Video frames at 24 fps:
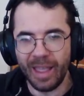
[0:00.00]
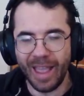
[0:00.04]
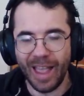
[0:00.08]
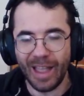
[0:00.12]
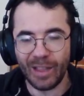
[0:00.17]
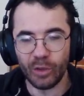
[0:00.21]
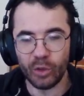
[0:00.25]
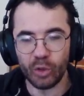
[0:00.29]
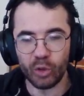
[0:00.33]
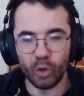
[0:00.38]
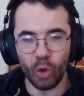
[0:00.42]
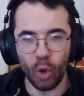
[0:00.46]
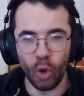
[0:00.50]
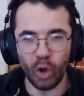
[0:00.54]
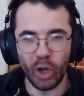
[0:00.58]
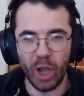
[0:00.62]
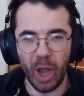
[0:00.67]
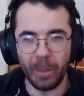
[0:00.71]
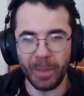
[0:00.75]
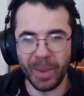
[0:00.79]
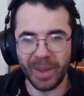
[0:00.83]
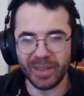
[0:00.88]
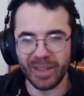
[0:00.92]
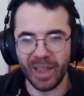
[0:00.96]
en son
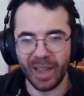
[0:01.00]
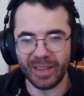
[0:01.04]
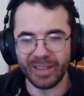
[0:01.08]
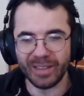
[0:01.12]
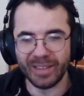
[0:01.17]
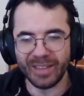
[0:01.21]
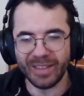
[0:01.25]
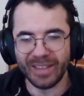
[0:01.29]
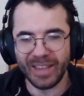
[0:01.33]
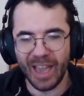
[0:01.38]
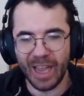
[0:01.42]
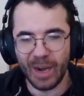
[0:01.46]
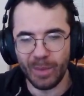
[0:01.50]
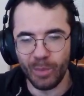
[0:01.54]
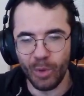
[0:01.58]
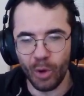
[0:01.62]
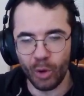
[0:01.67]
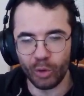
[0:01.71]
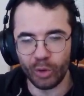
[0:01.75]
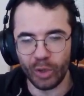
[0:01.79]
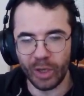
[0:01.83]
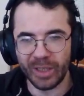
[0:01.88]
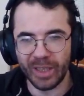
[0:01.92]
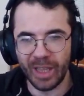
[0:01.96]
kapatan, diğer
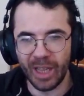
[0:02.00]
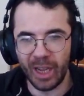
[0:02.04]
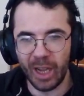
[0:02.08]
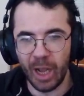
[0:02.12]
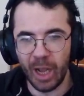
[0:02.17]
bloklardan